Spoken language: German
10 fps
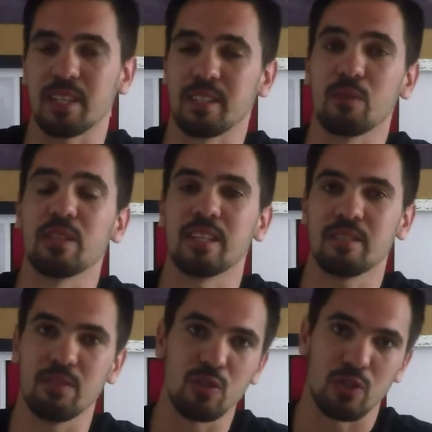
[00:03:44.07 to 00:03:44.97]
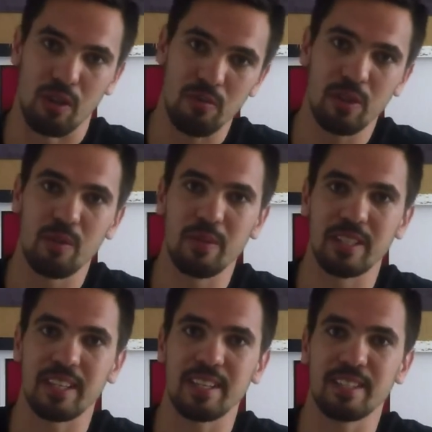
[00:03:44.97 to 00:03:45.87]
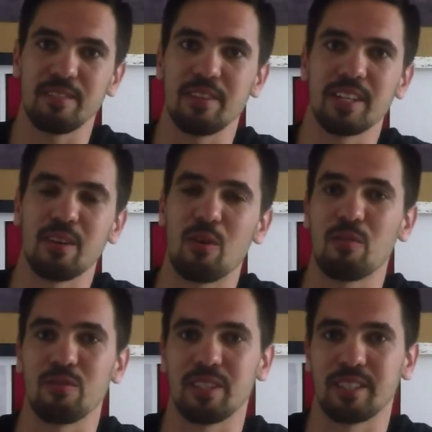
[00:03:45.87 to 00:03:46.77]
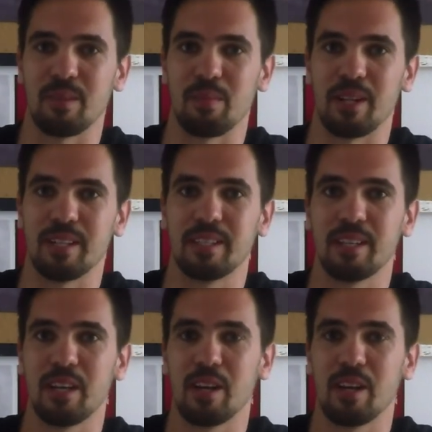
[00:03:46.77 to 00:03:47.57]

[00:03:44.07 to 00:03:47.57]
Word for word: Da sind auch die ersten Videos schon aufgenommen, das heißt, die werden auch hoffentlich dann bald